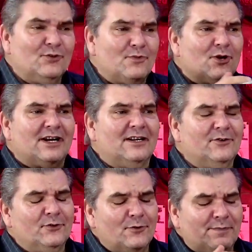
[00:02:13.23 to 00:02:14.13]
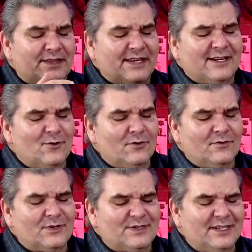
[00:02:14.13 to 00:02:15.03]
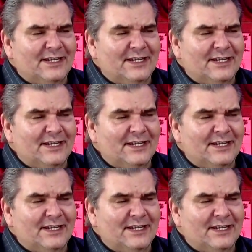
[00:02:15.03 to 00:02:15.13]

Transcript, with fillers: é do, boca, do, do Petecão com você